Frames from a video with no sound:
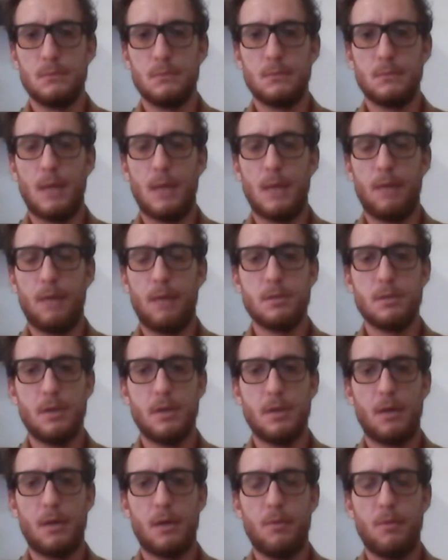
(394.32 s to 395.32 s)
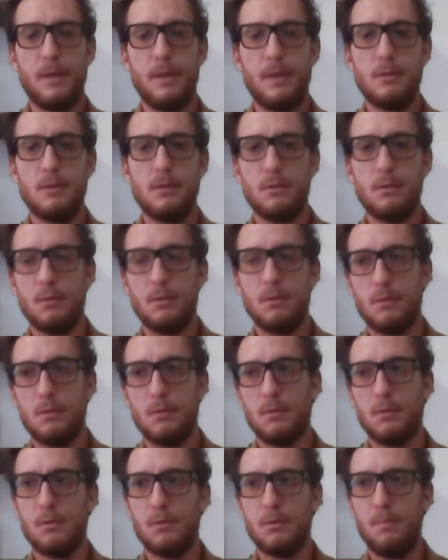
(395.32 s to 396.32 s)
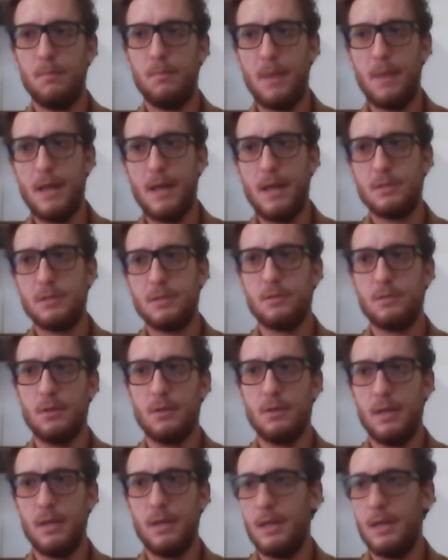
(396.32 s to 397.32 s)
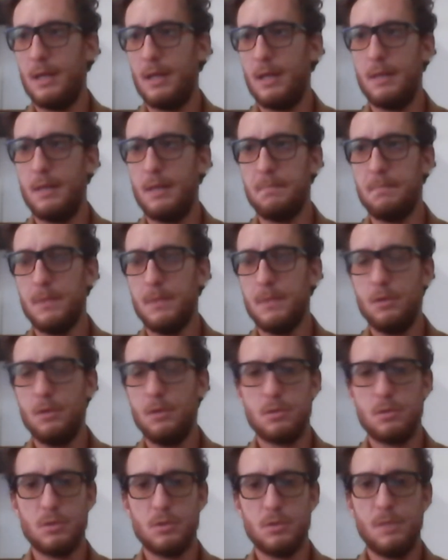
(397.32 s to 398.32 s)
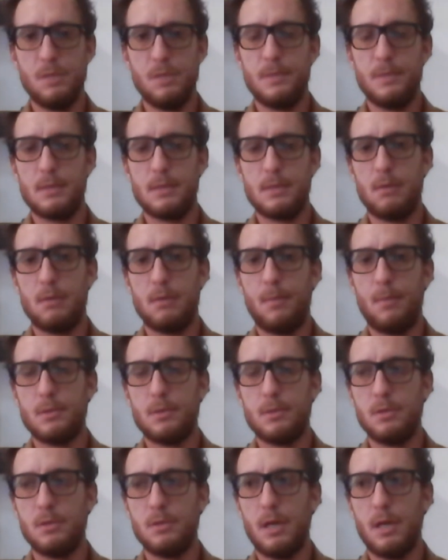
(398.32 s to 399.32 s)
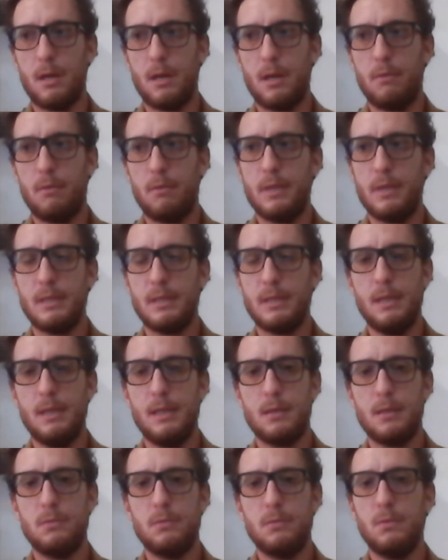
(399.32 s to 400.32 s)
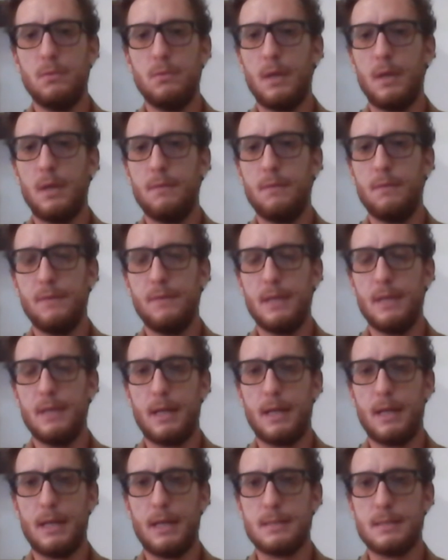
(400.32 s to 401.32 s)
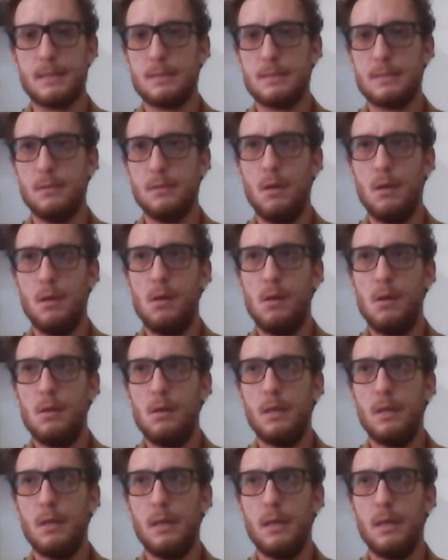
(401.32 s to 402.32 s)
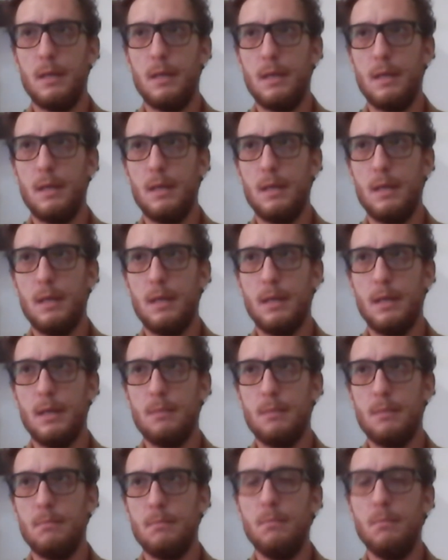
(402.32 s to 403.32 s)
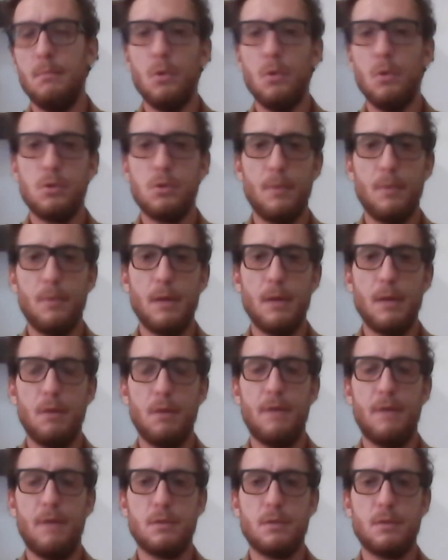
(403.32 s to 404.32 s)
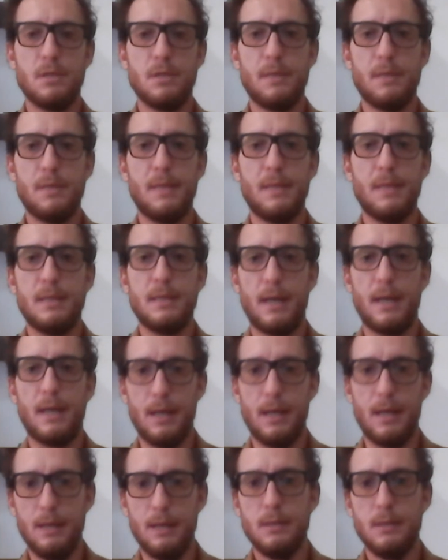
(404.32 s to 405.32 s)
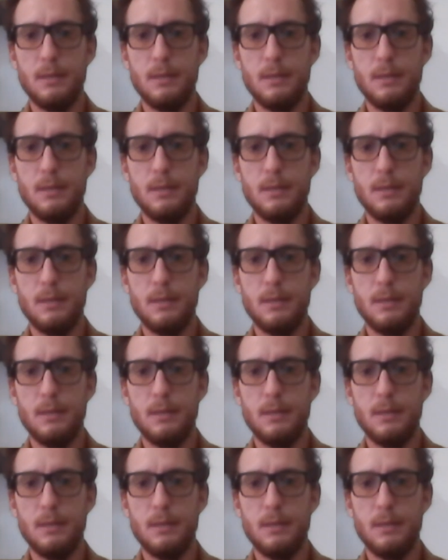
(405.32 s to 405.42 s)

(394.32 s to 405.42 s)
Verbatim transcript: Eh, questo è un argomento complesso. Eh, io sono sempre stata una persona irrequieta di natura fin da ragazzo eh, molto meno a livello sentimentale.